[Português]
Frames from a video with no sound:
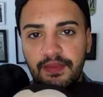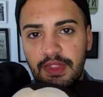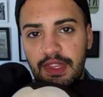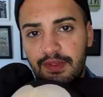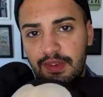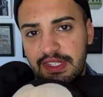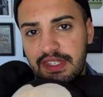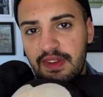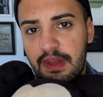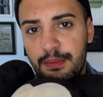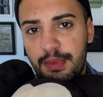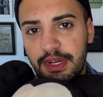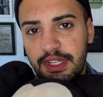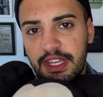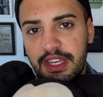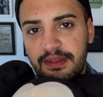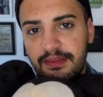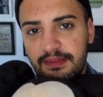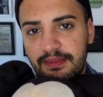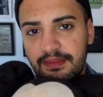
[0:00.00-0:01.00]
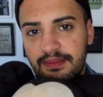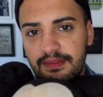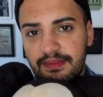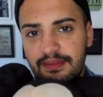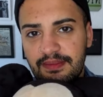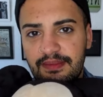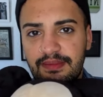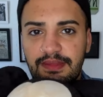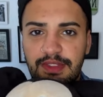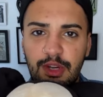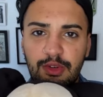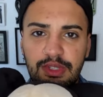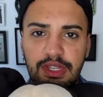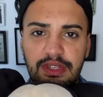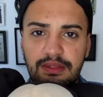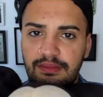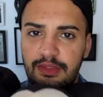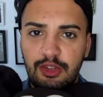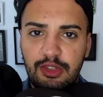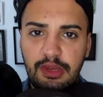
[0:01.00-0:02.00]
Você vai perder? Não,
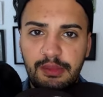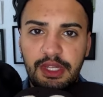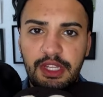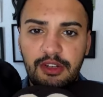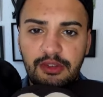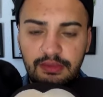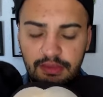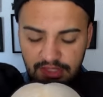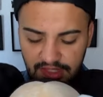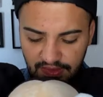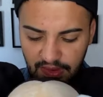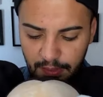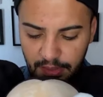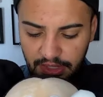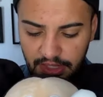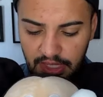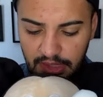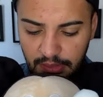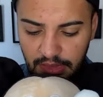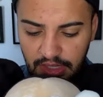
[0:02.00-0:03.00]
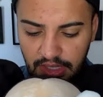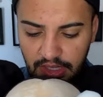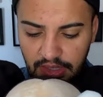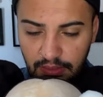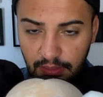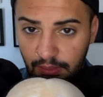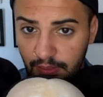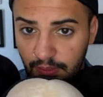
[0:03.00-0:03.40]
né? Eu também não. Você vai perder, Mickey?